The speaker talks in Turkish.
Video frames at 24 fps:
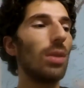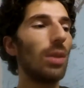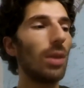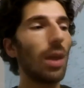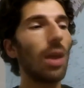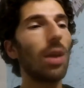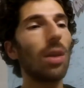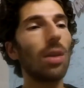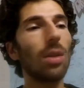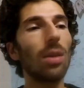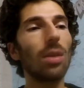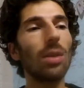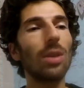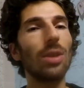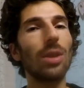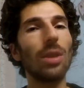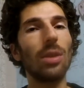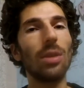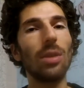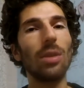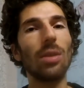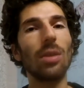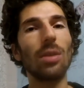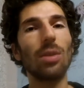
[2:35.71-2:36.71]
diğer
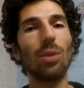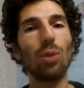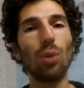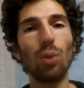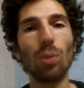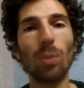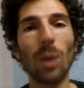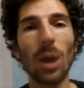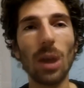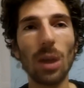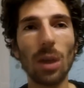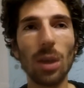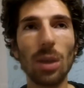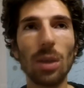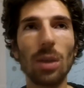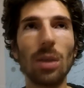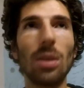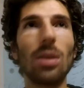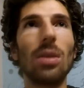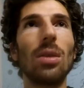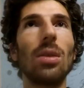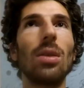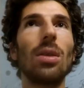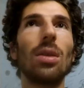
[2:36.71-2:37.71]
kedinin adı Yumak.
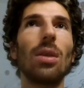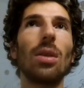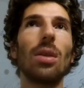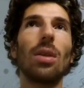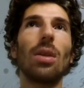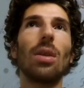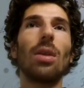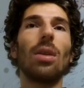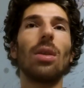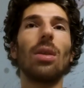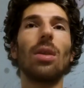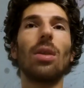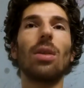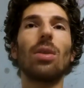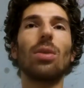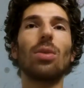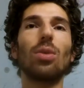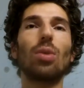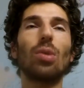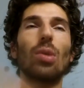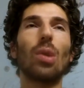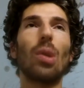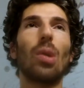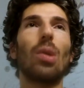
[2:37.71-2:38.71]

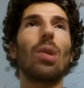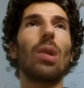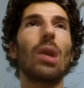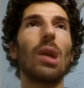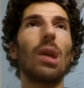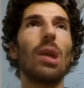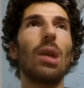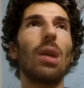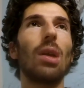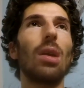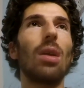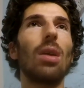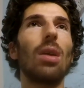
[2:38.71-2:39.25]
Sonra